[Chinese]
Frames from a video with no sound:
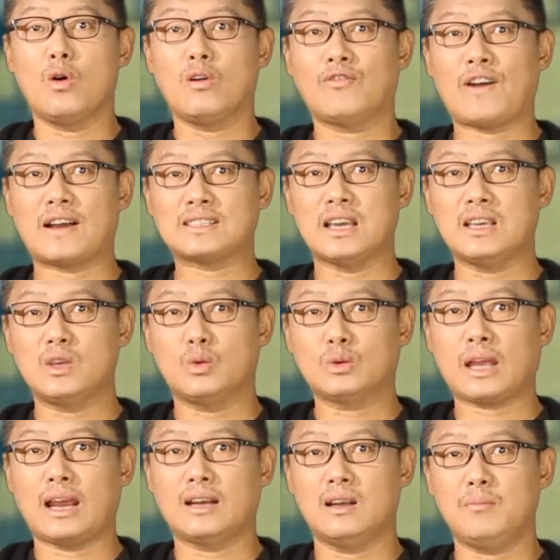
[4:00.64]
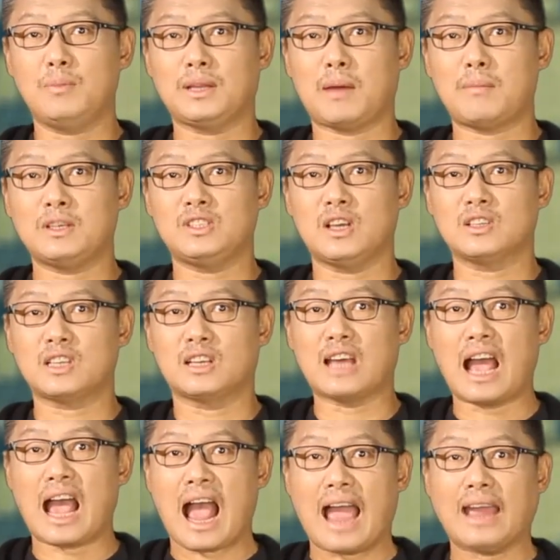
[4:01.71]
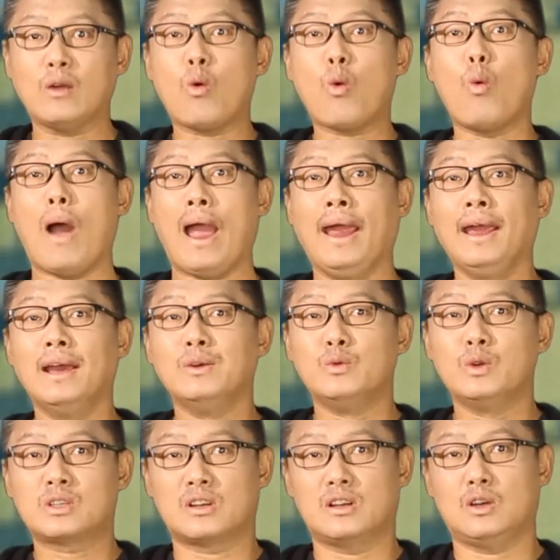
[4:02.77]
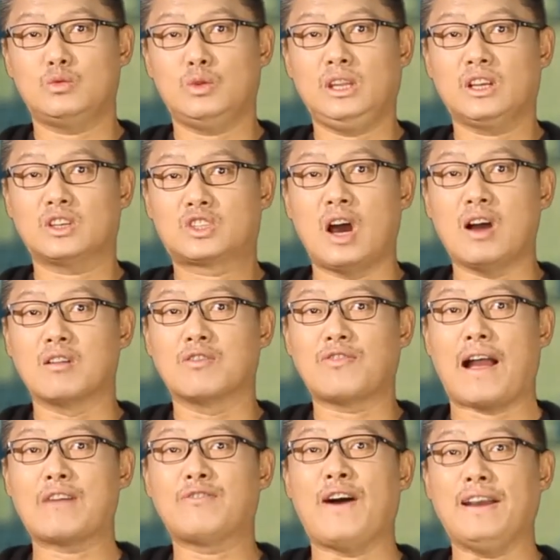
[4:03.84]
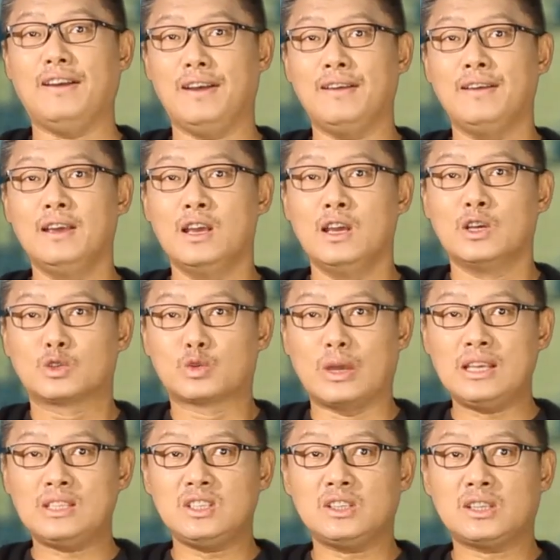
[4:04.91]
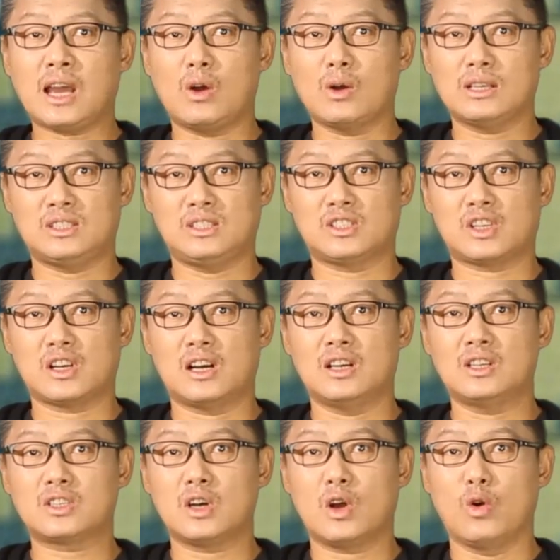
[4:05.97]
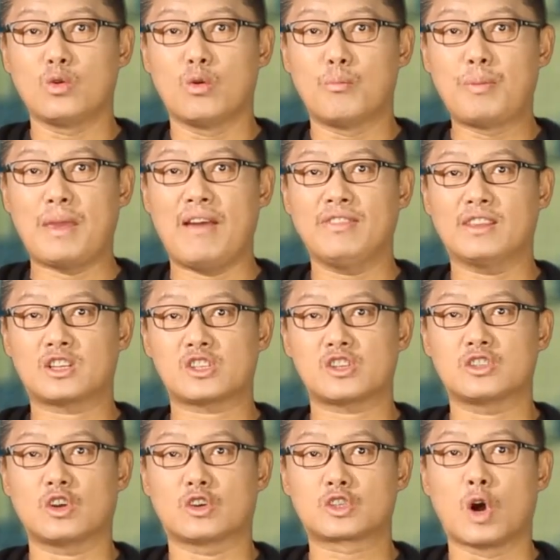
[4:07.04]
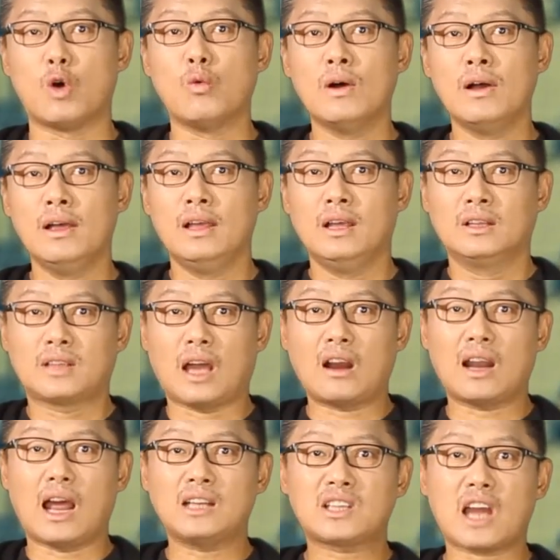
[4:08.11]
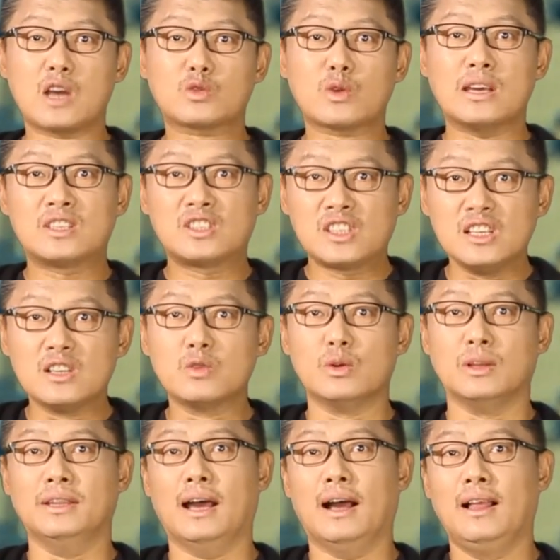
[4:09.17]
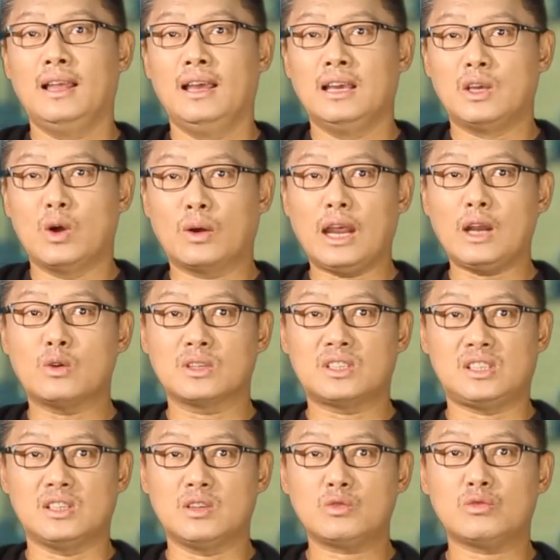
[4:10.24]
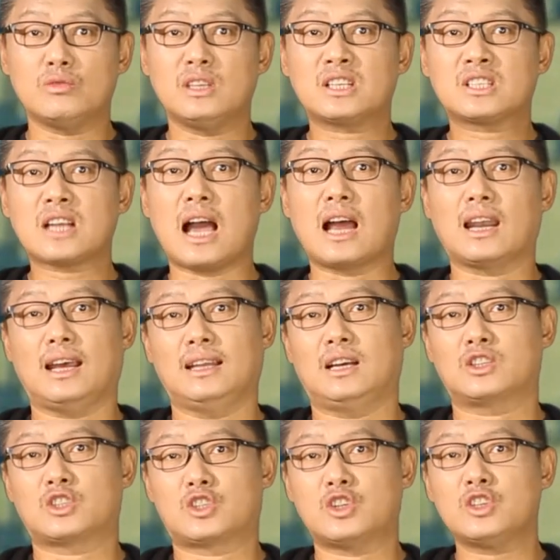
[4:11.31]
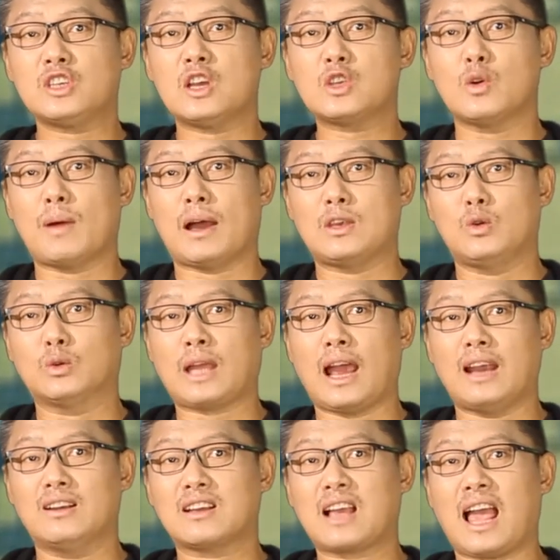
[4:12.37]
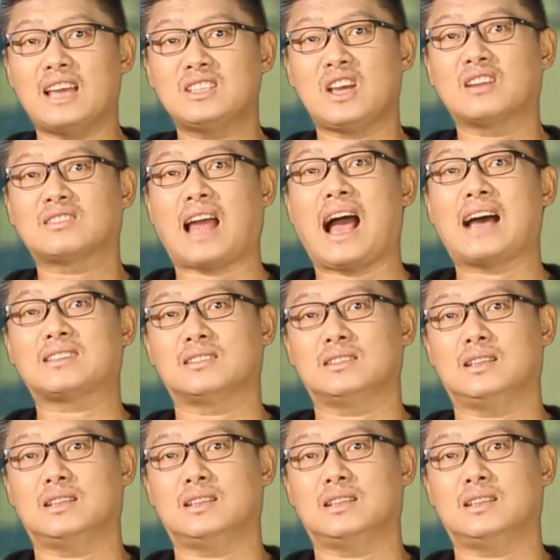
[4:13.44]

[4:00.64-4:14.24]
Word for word: 后，发现犹太人比他们想象的还坏，于是呢决定惩罚犯人，随机挑了几十个人之后，用鞭子使劲抽。当然，这还算幸运的，有那种情绪一上来的，直接就把犹太人开枪打